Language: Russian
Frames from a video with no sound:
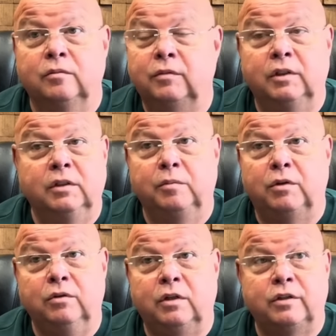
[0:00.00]
Мне
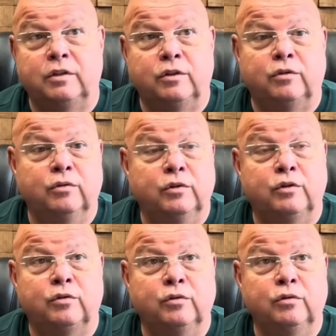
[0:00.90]
наоборот кажется, что
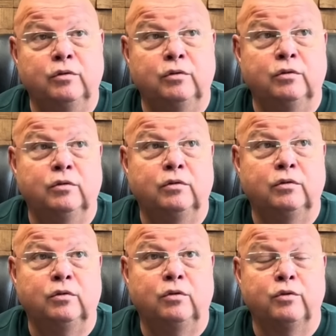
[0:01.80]

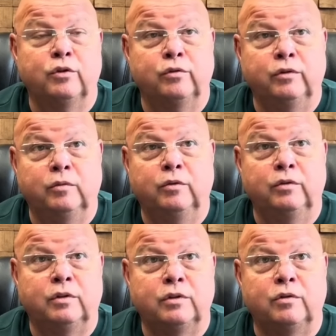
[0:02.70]
еще хуже у них
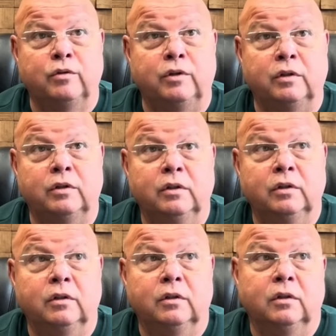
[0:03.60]
будет история.
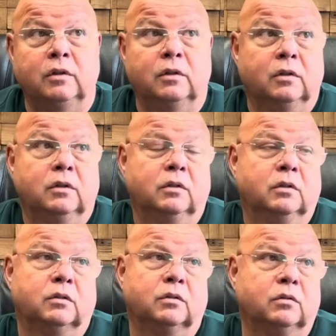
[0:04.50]
Почему? Почему?
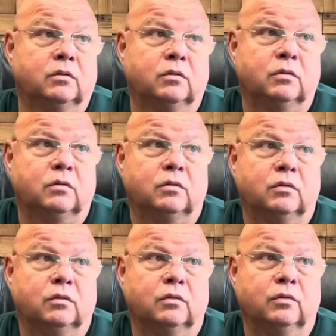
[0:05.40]

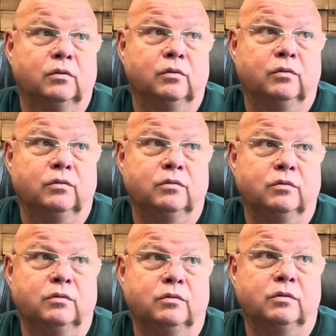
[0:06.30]

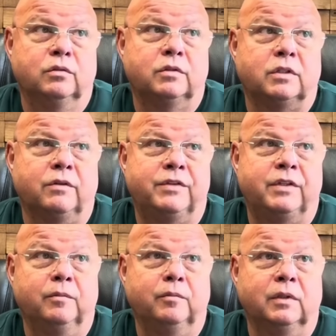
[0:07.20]
Ну,
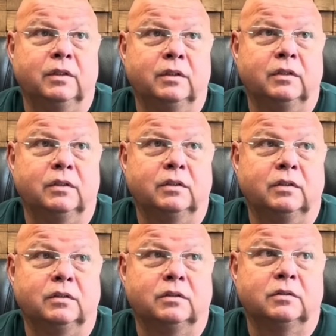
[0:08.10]
совсем э,
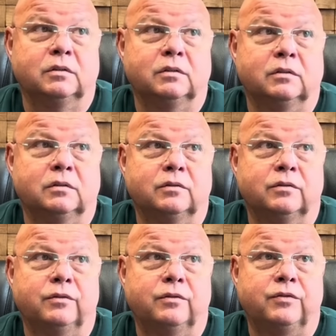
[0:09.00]
в
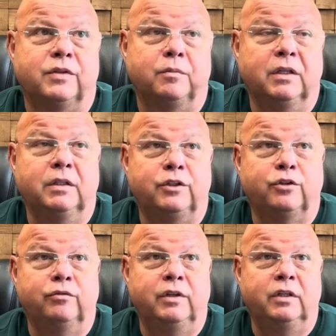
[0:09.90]
себя
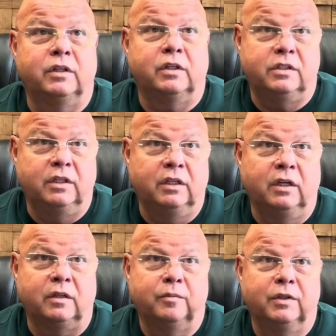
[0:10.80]
начал верить
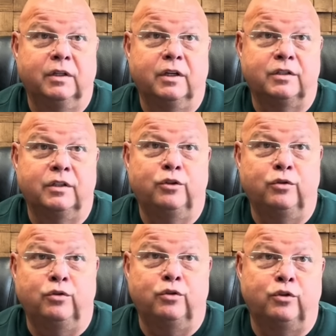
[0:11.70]
Краснодар. Мне кажется,
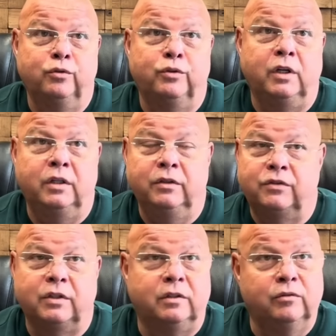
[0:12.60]
еще чуть-чуть, и они
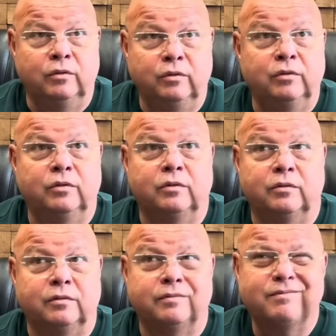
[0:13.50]
все
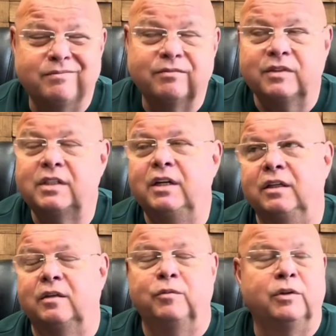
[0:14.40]
равно... Ну, с
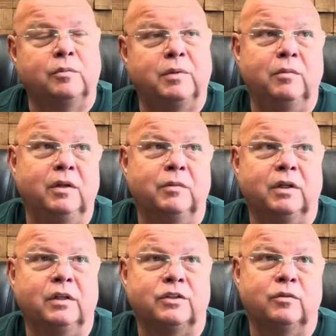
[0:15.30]
тренером у них
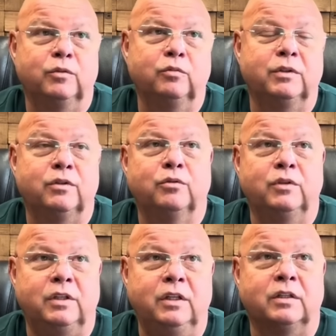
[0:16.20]
проблема, конечно. Был бы
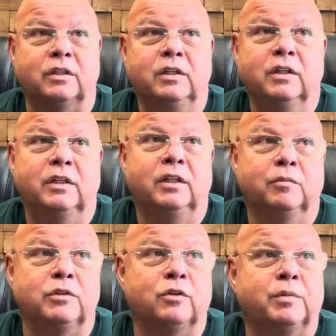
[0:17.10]
другой тренер,
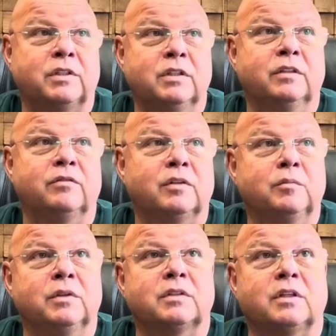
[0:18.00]
я бы сто процентов
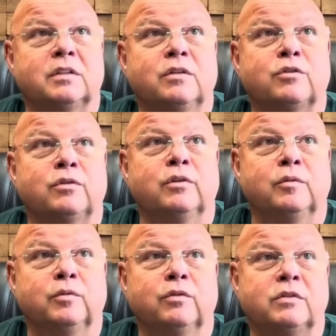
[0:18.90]
тебе сказал, что
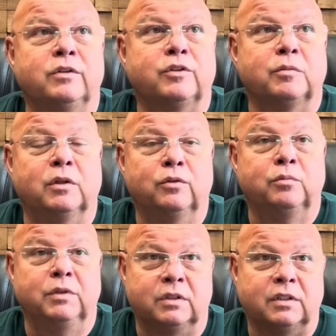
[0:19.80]
они будут в следующем году
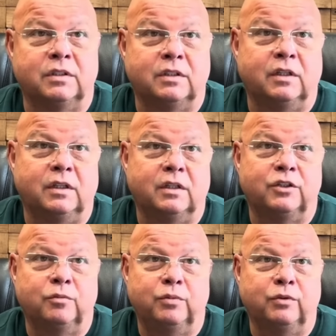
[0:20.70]
биться за
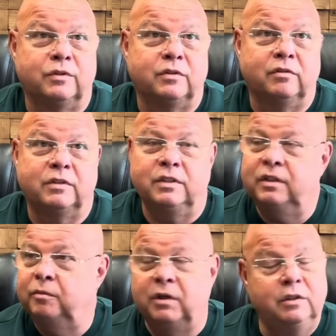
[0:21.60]
чемпионство. С
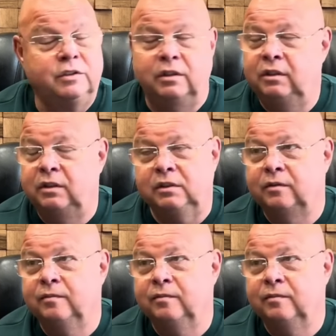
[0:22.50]
этим, конечно, нет.